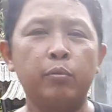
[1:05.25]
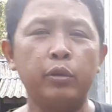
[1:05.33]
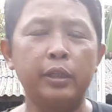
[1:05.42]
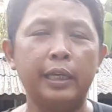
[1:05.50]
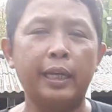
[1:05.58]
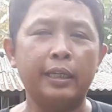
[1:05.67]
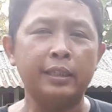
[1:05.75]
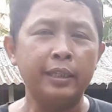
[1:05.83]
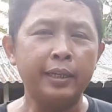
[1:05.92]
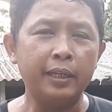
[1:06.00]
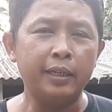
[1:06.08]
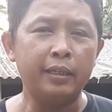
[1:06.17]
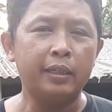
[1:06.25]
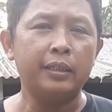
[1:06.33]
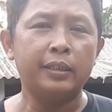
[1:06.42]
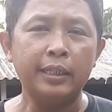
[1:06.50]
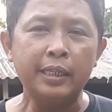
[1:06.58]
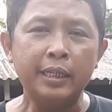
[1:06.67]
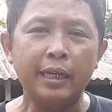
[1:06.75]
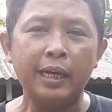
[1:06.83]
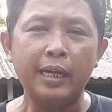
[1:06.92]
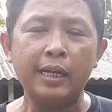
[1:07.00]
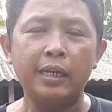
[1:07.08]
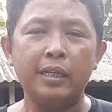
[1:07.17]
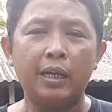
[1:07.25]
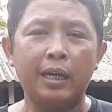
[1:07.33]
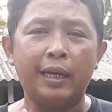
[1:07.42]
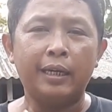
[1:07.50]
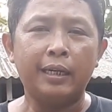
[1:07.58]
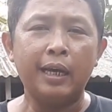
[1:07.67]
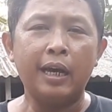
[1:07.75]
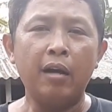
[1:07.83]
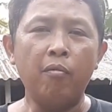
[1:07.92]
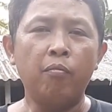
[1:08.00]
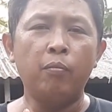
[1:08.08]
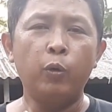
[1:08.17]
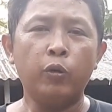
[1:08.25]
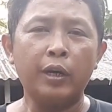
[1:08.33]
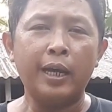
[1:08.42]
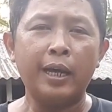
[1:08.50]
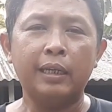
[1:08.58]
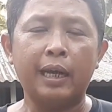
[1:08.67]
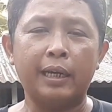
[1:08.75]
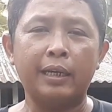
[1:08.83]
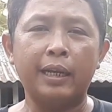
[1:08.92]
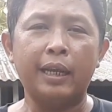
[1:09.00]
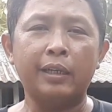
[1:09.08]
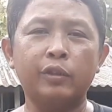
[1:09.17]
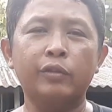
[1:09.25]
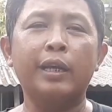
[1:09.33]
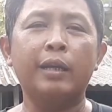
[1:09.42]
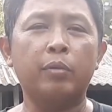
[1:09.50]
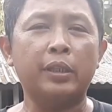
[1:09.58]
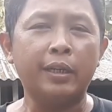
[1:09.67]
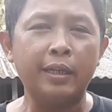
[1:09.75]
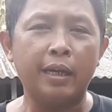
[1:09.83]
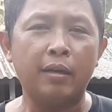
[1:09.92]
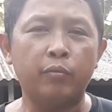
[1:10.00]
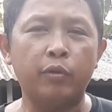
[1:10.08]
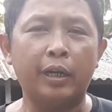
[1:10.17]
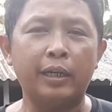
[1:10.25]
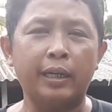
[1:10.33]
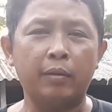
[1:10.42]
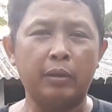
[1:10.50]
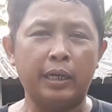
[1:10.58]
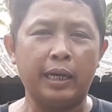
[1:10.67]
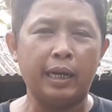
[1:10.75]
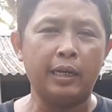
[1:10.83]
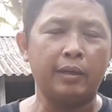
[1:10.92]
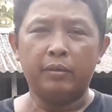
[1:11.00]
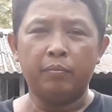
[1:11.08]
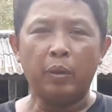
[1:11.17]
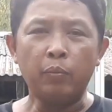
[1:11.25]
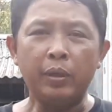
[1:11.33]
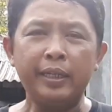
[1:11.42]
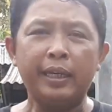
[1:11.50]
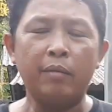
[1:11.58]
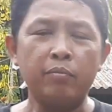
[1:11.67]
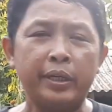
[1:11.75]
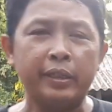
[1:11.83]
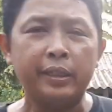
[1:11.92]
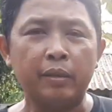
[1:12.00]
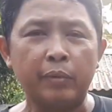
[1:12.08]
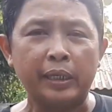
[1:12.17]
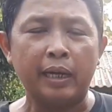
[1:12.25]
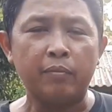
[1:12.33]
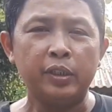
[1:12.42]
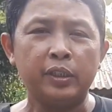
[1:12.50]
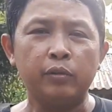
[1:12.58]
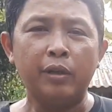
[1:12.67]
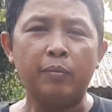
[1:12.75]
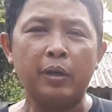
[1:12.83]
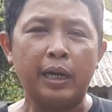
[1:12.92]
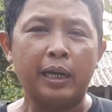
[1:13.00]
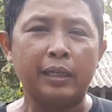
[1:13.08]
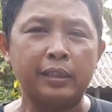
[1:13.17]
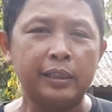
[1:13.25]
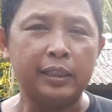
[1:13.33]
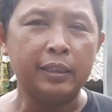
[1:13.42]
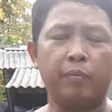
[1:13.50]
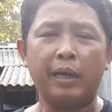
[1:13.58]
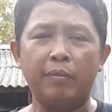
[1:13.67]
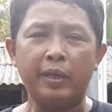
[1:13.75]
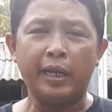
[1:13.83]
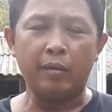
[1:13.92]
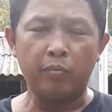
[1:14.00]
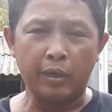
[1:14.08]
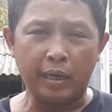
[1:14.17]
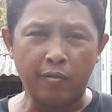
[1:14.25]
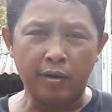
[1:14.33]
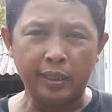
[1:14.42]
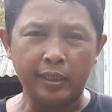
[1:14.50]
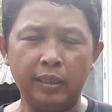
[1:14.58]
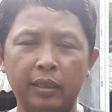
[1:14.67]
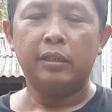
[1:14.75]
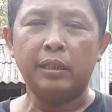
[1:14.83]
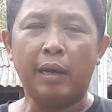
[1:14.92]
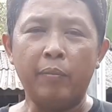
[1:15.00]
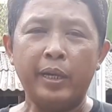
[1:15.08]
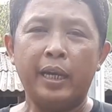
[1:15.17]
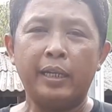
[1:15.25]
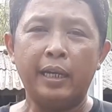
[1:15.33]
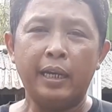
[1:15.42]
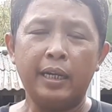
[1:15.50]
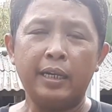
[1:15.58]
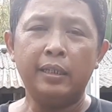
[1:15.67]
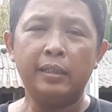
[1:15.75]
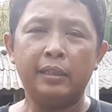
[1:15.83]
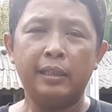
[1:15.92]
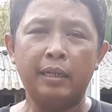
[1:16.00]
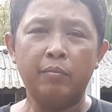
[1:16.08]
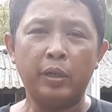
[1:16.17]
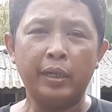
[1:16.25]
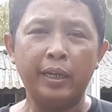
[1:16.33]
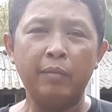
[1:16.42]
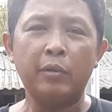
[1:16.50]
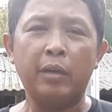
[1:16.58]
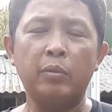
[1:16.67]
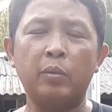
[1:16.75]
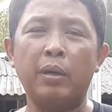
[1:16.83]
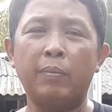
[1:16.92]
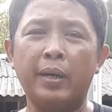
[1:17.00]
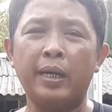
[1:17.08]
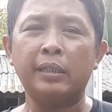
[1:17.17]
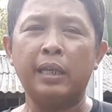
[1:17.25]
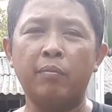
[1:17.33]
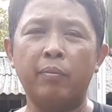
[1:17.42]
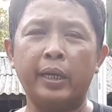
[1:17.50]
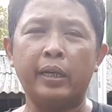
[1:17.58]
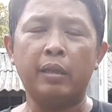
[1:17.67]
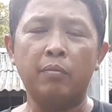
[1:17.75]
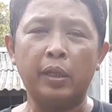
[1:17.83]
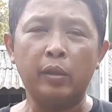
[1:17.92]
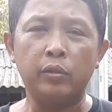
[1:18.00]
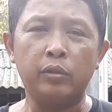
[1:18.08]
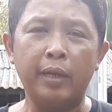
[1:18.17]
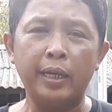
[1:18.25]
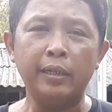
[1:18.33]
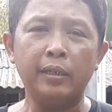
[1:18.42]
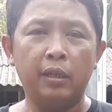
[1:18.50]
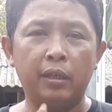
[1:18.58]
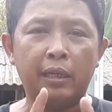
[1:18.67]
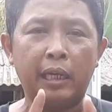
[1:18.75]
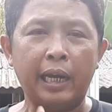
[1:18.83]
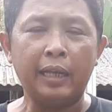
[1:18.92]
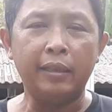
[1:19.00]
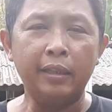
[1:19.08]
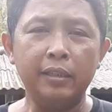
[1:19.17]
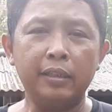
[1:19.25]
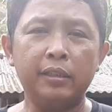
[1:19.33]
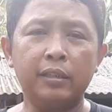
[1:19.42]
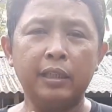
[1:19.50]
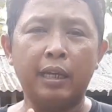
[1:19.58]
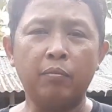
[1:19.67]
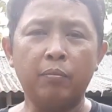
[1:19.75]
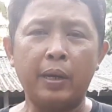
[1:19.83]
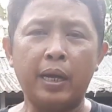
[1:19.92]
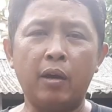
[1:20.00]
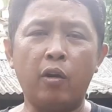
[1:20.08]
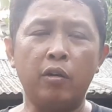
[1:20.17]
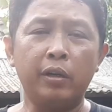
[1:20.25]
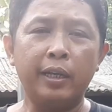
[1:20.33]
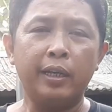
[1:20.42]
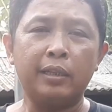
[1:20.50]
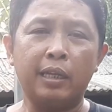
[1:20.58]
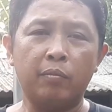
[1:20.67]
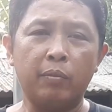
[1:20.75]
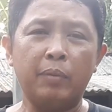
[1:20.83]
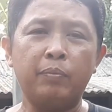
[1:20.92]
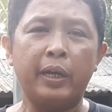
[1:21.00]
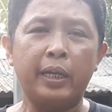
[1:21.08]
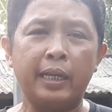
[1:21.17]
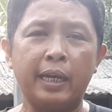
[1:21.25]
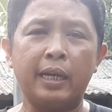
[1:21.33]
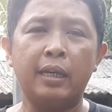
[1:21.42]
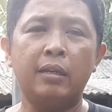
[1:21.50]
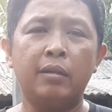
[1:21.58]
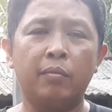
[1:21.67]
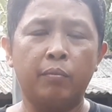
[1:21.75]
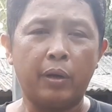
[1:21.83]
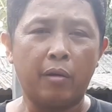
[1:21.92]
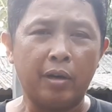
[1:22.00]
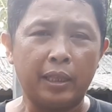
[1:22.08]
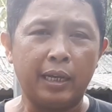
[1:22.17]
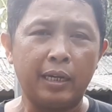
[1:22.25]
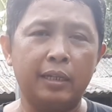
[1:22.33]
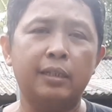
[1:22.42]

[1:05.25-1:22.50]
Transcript: budidaya sendiri sehingga harga murah karena langsung dari peternak bukan dari pedagang. Membeli kambing di tempat kami juga bergaransi. Kami akan merawat sampai hari H dan mengirim kambing bapak sampai ke tempat tujuan gratis tanpa ongkir tanpa biaya perawatan.